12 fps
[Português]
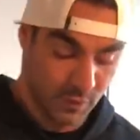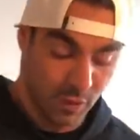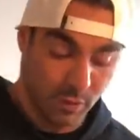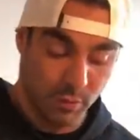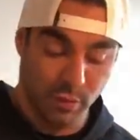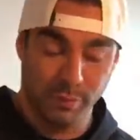
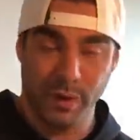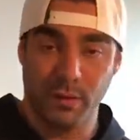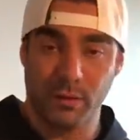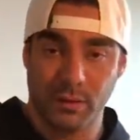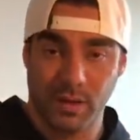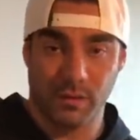Todo mundo
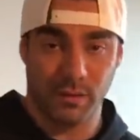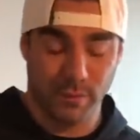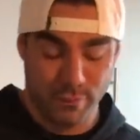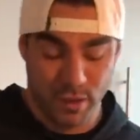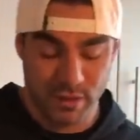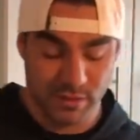pergunta quando
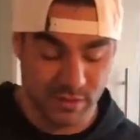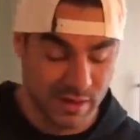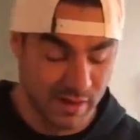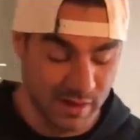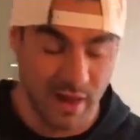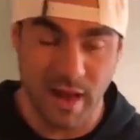eu posto no
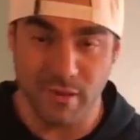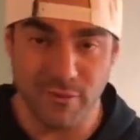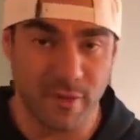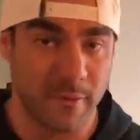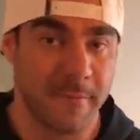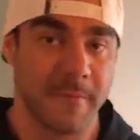Instagram,
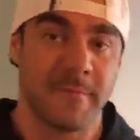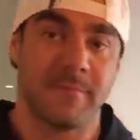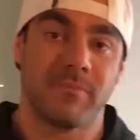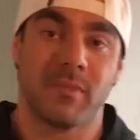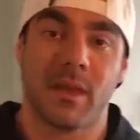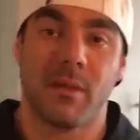Rafa,
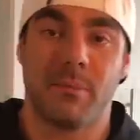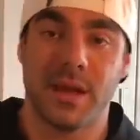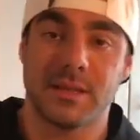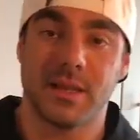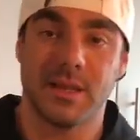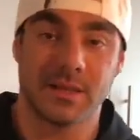
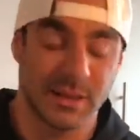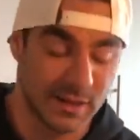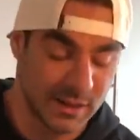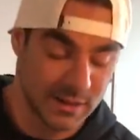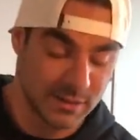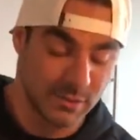passa a
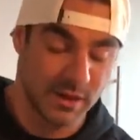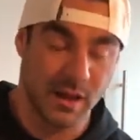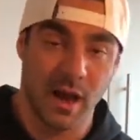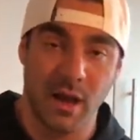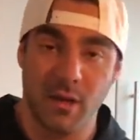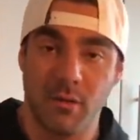receita desse
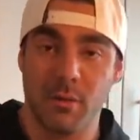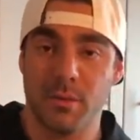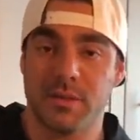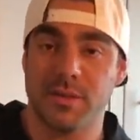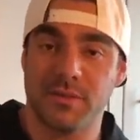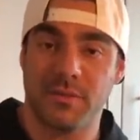mingau,
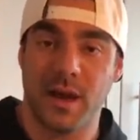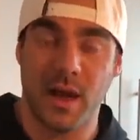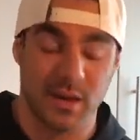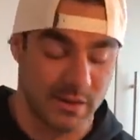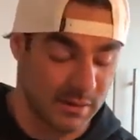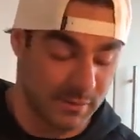como que você
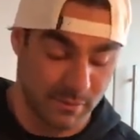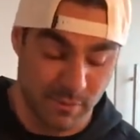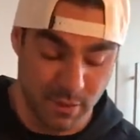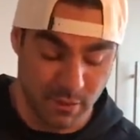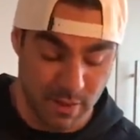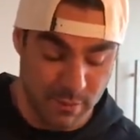faz?
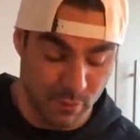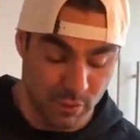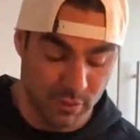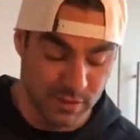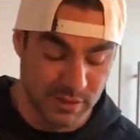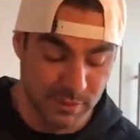Meu, é
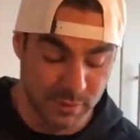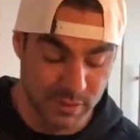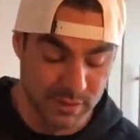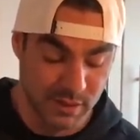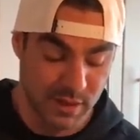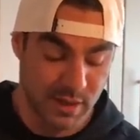muito
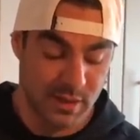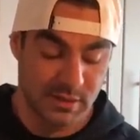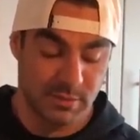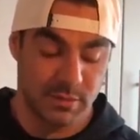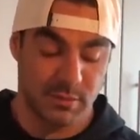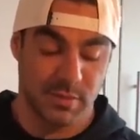simples.
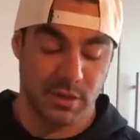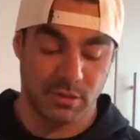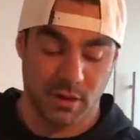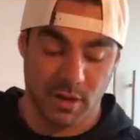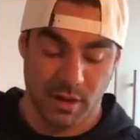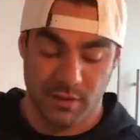Simplesmente
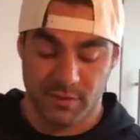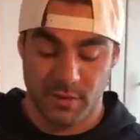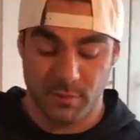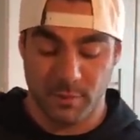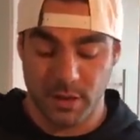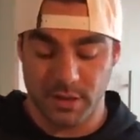coloca a
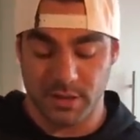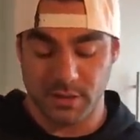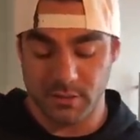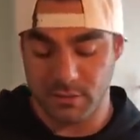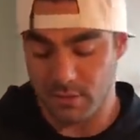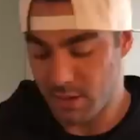aveia no
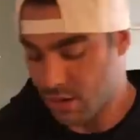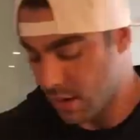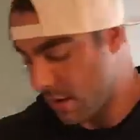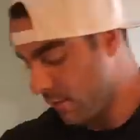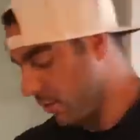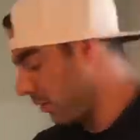potinho,
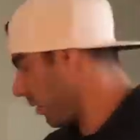eu vou